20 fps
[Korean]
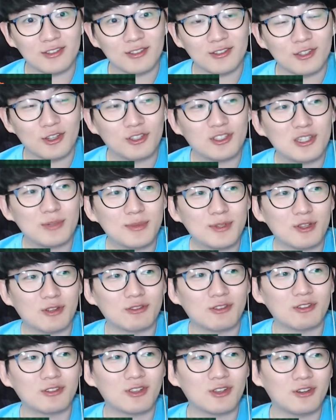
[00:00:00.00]
열심히
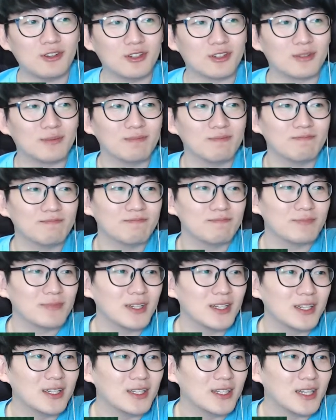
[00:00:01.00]
던졌어요
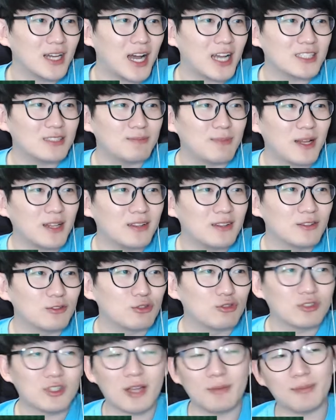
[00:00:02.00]
하지만
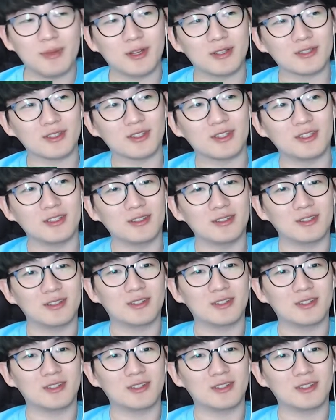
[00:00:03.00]
두산 베어스는